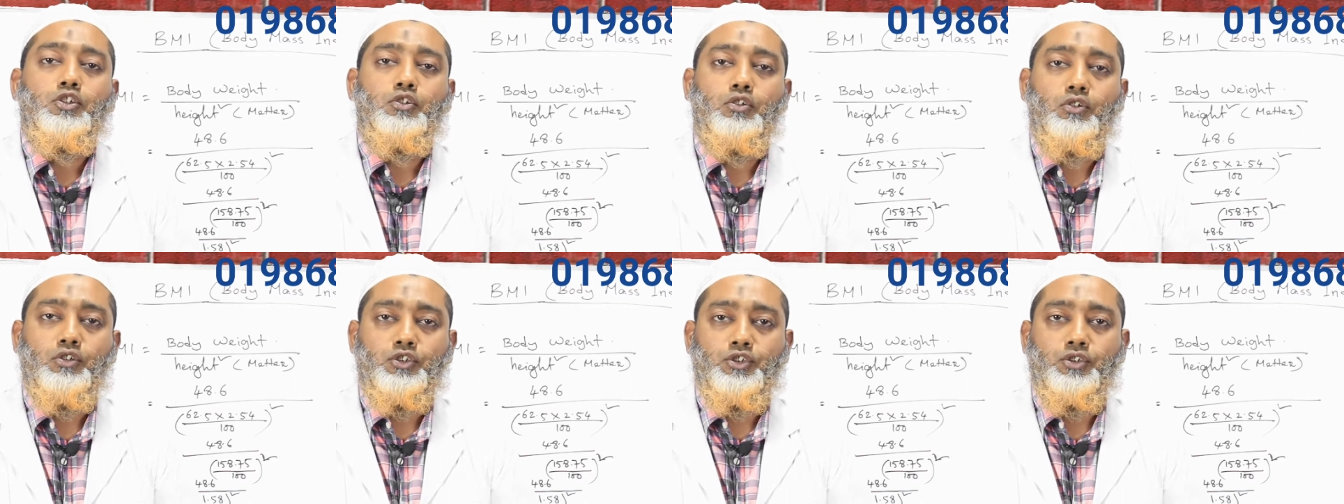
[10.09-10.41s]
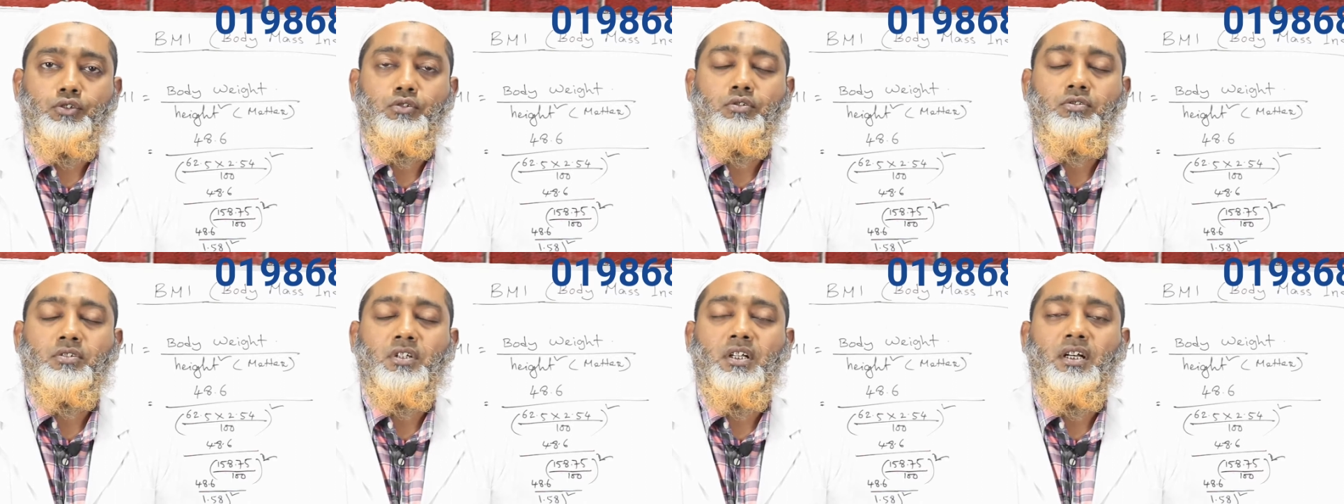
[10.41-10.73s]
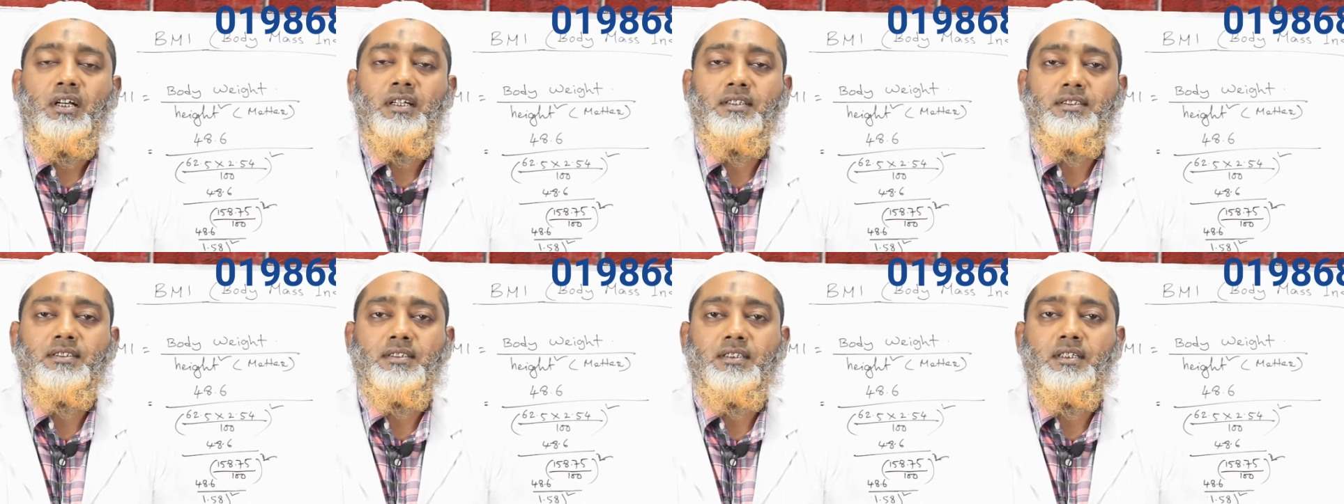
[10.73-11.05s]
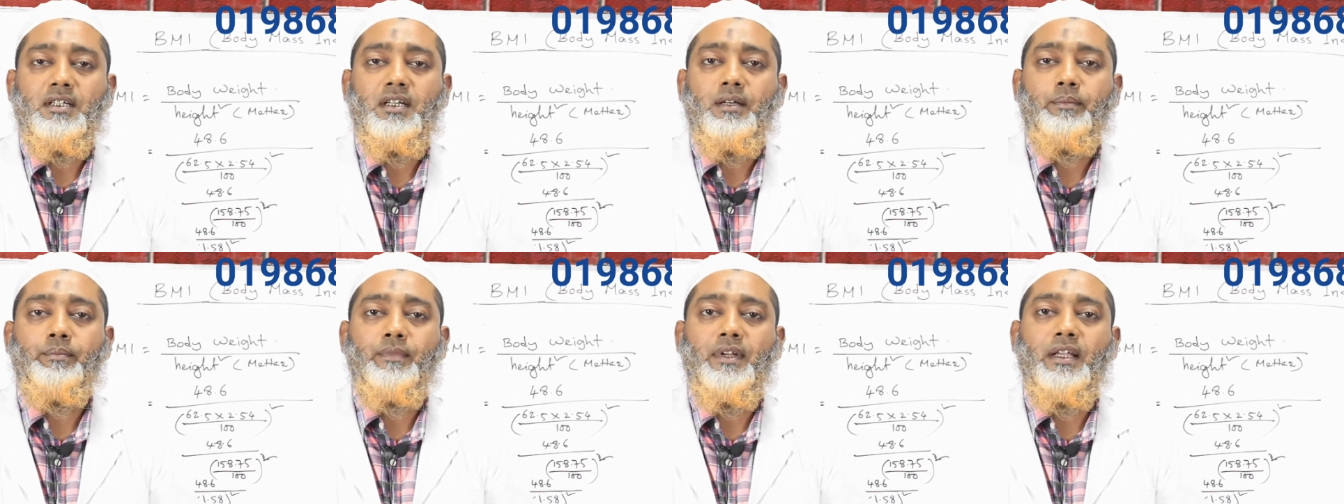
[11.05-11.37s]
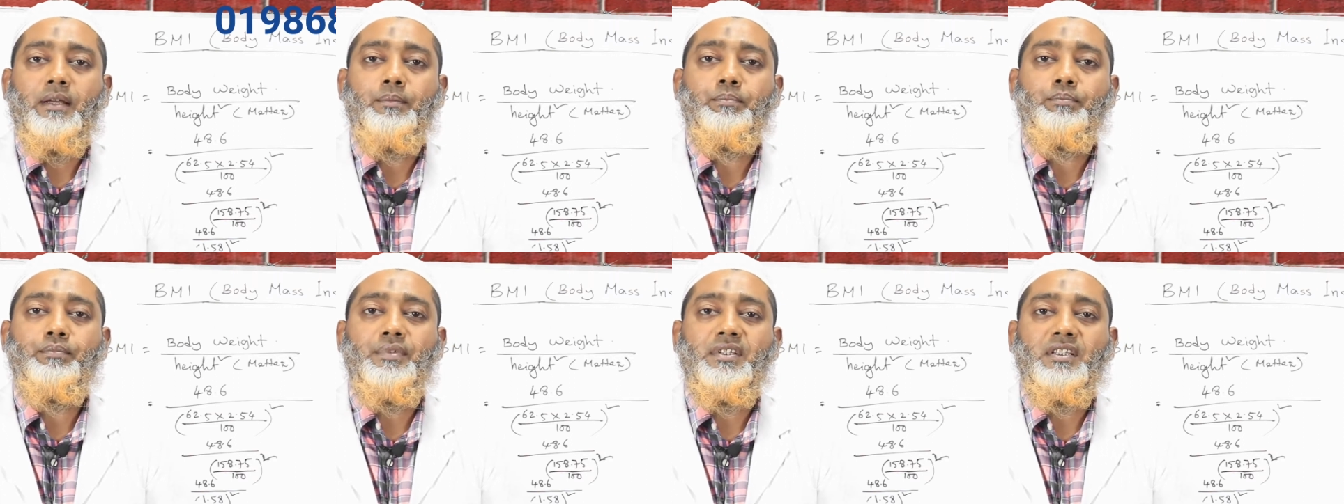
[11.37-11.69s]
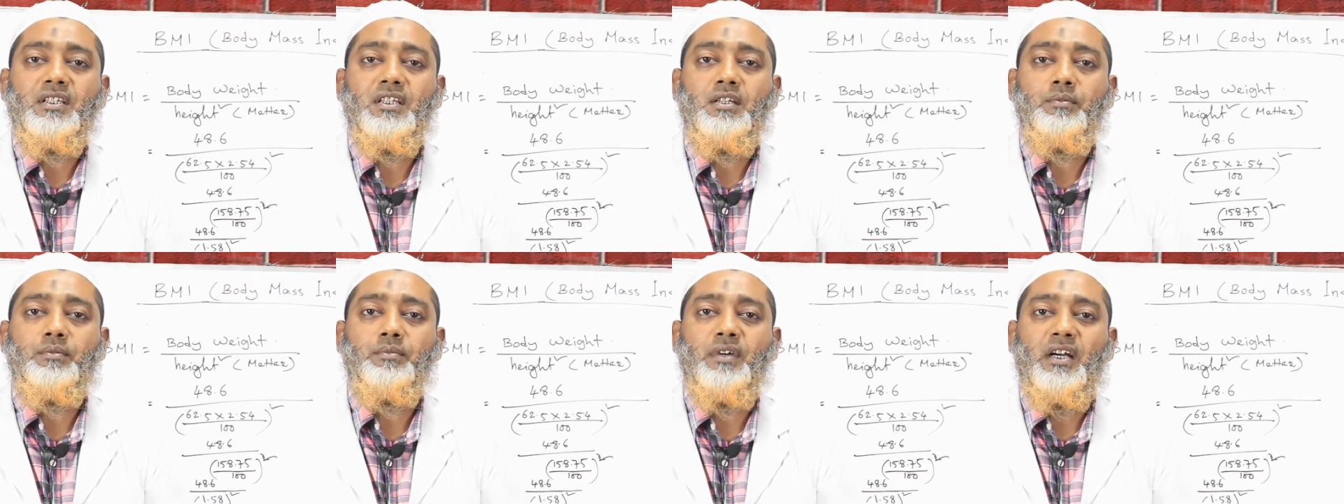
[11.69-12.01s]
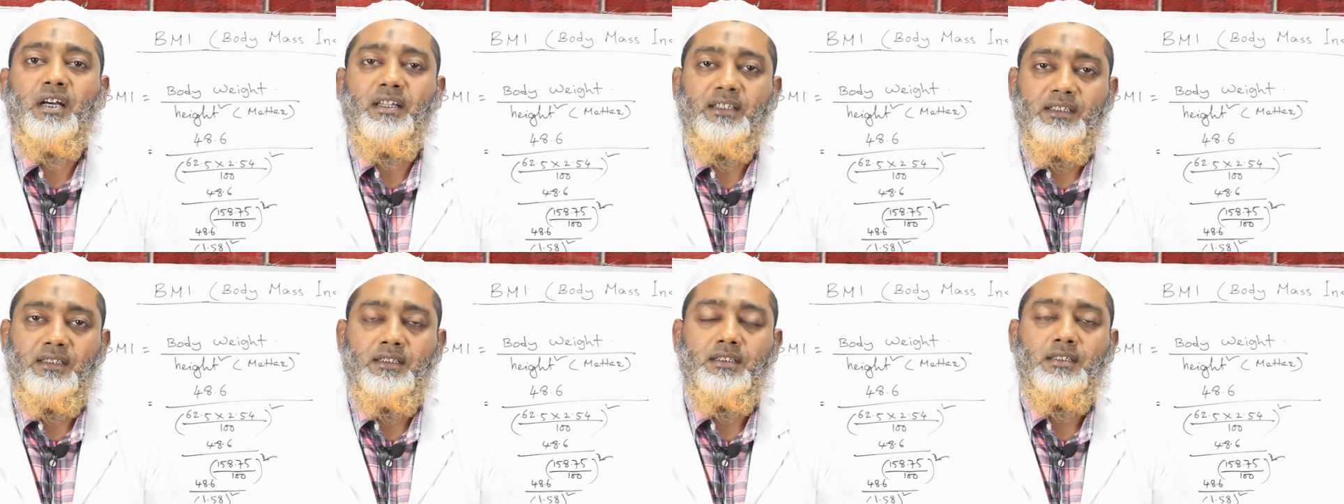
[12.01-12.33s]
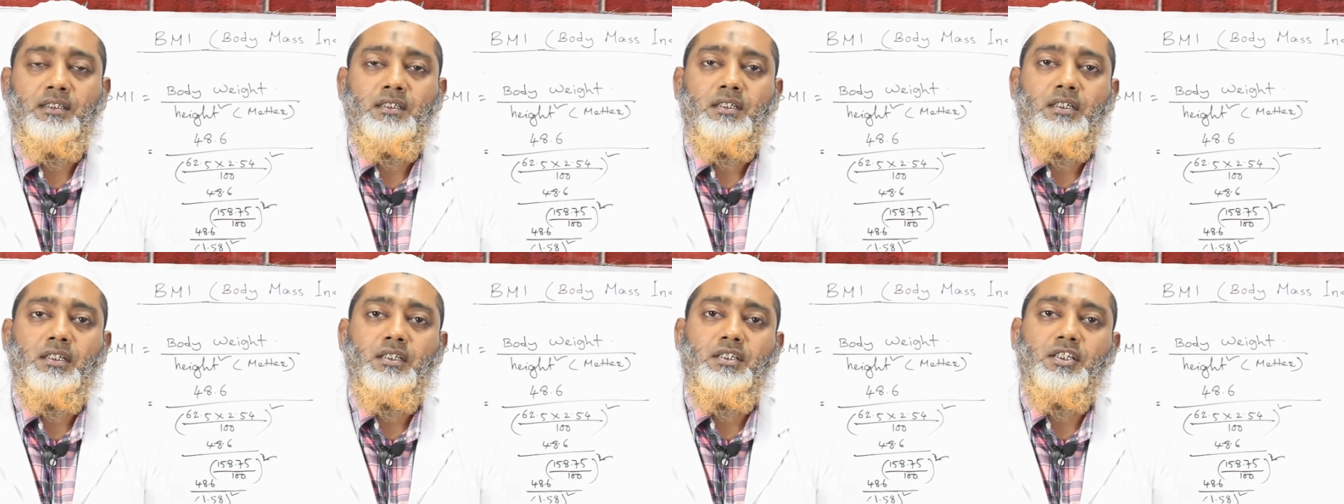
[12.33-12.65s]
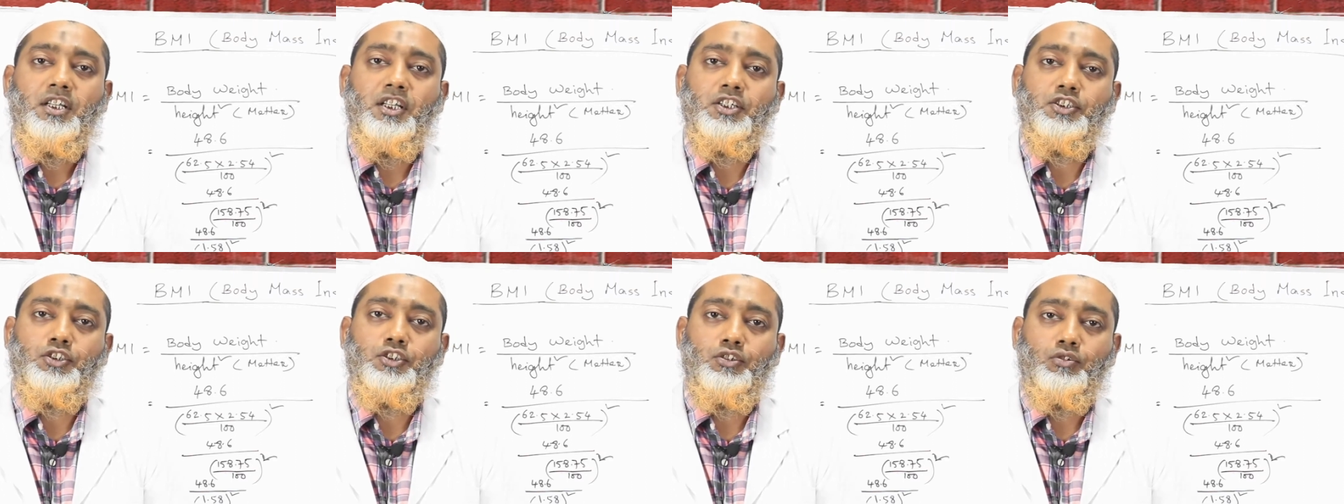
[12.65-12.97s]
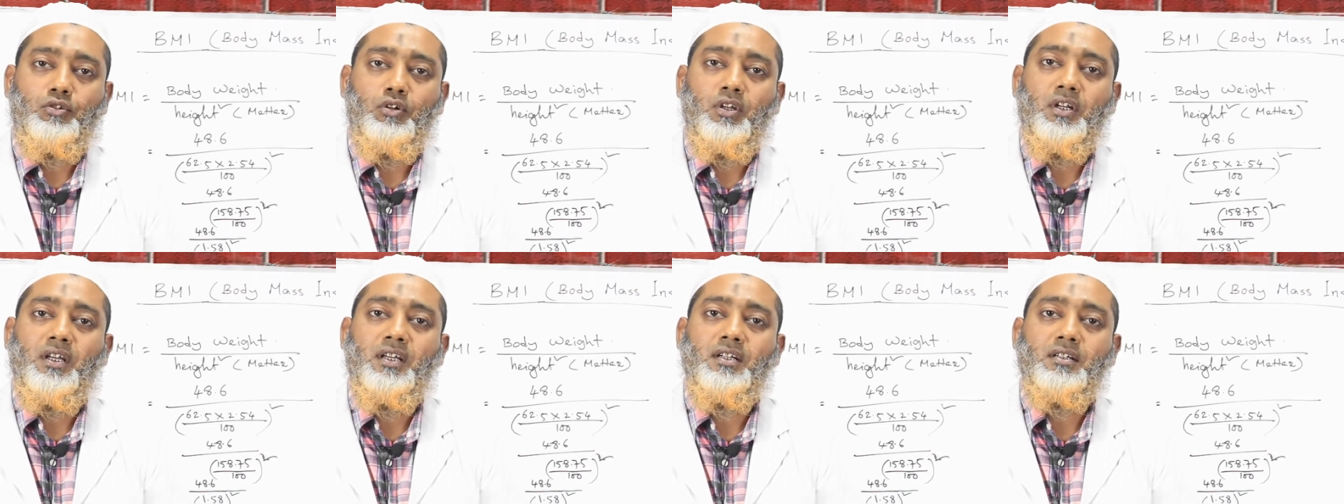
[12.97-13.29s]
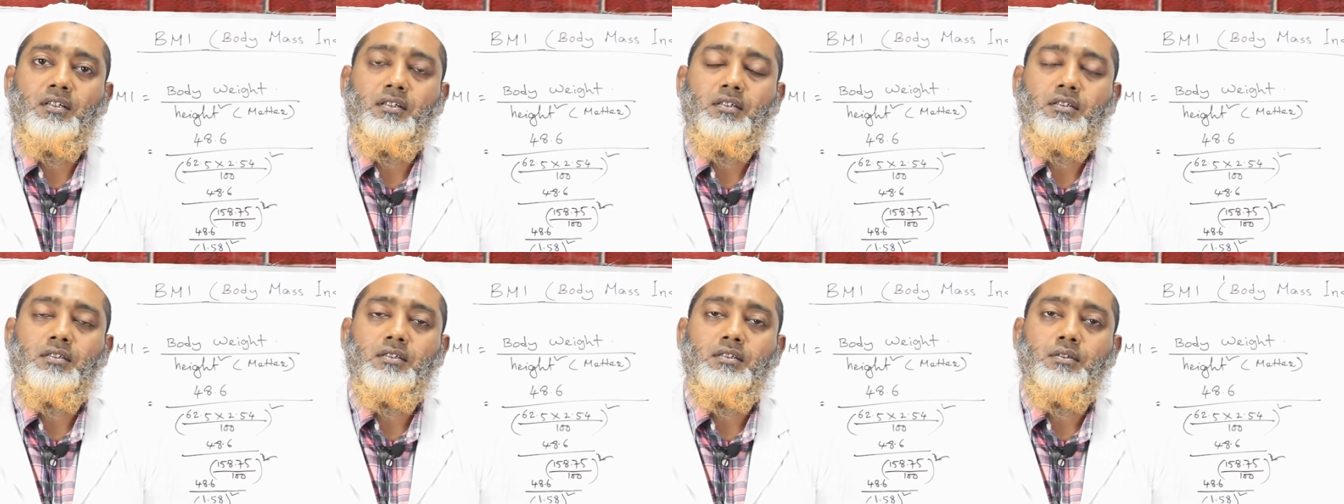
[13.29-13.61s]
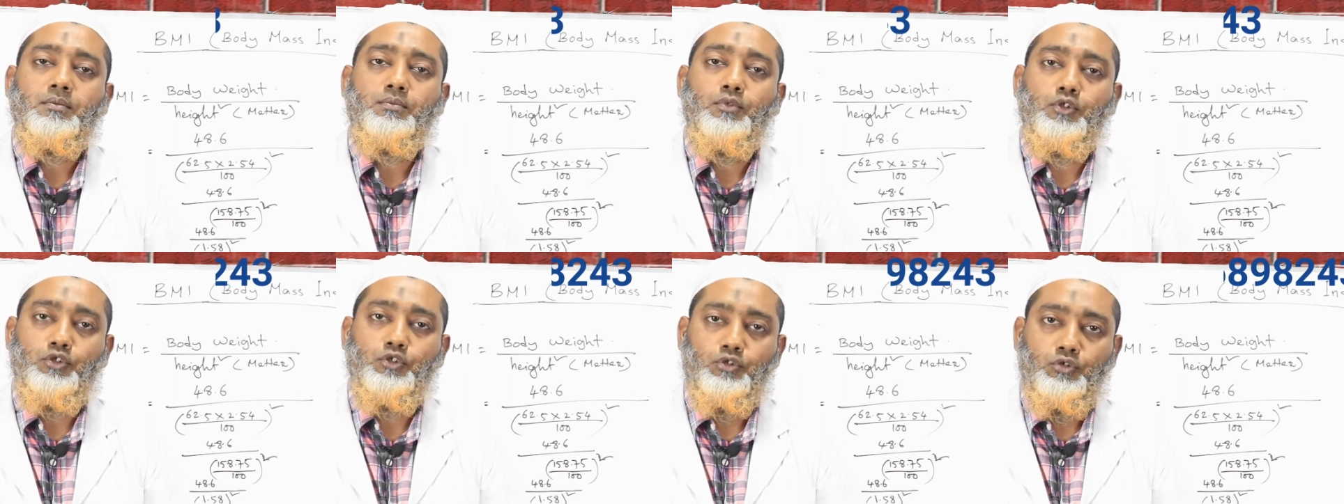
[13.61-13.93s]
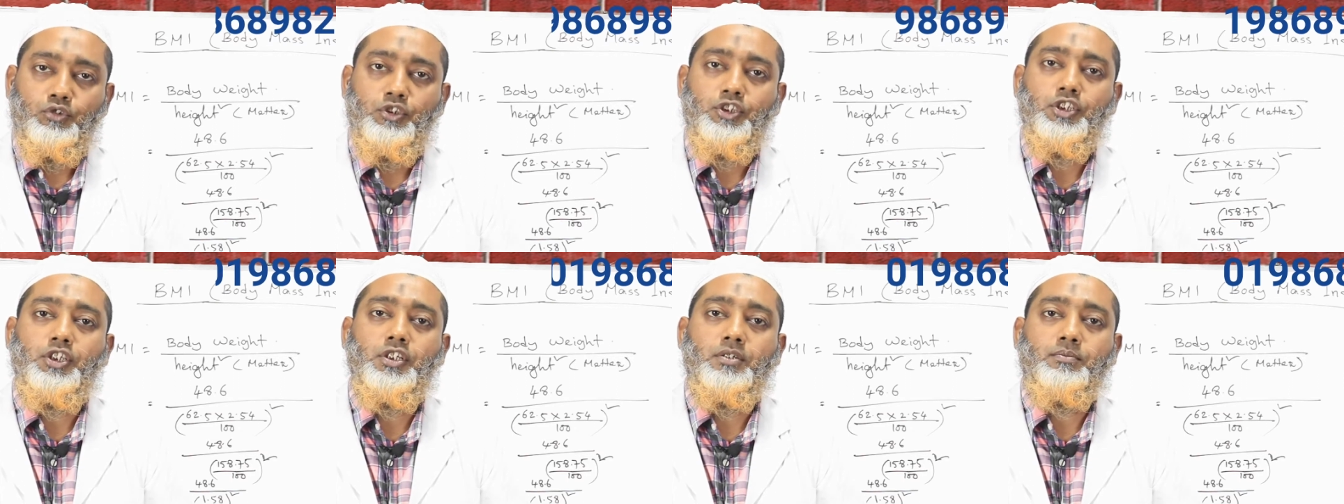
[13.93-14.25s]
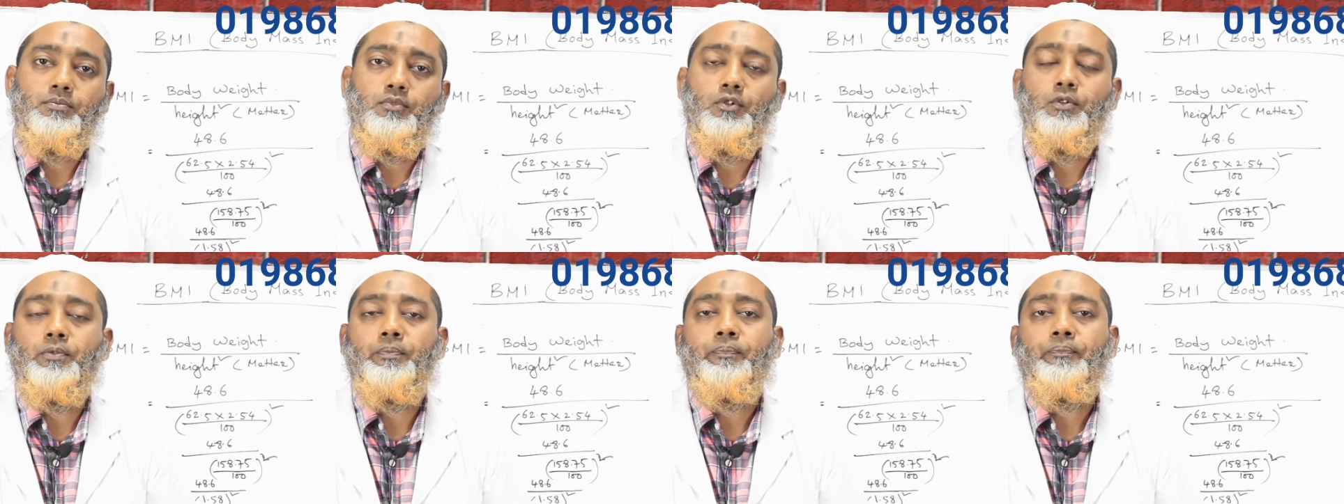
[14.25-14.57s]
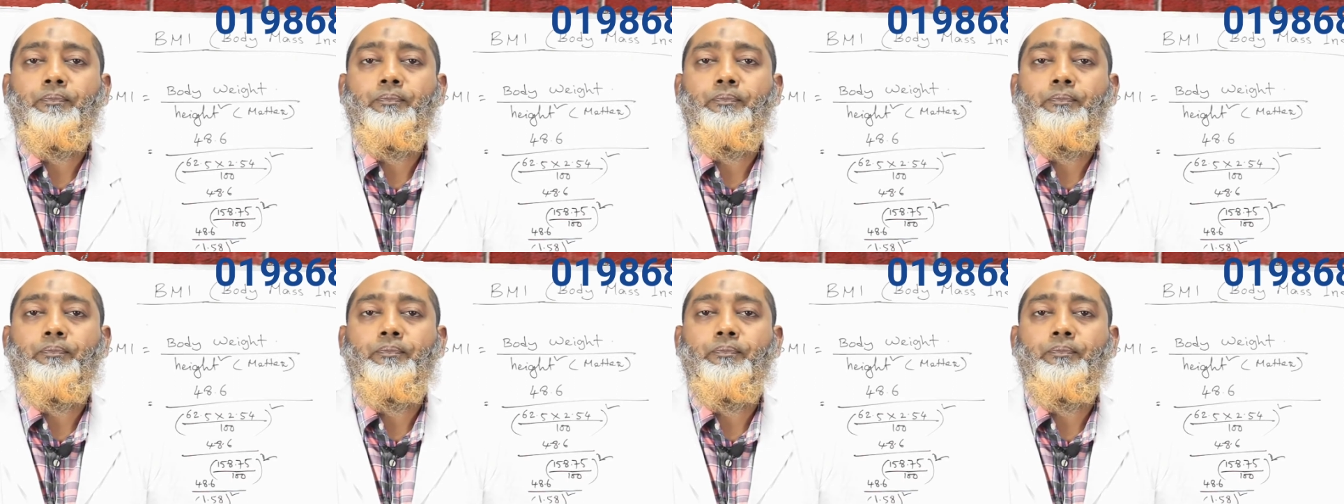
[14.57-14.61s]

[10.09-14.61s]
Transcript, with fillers: দর্শক আজকে আমরা বিএমআই টেস্ট করার পদ্ধতি শিখব